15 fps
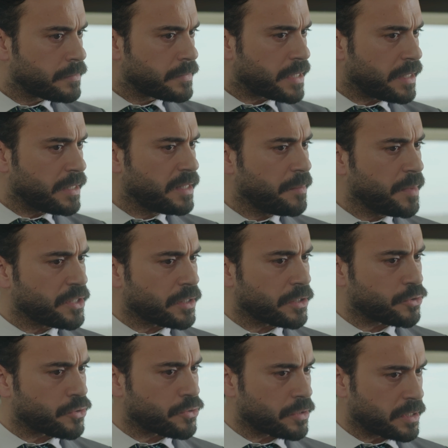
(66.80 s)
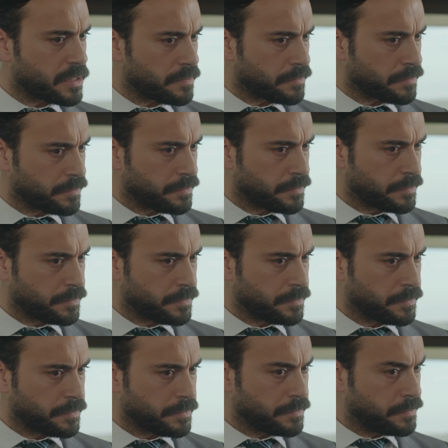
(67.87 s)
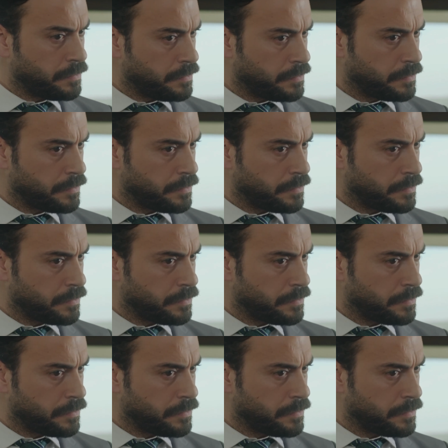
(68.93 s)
Sen ne demeye çalışıyorsun kızım? Hı?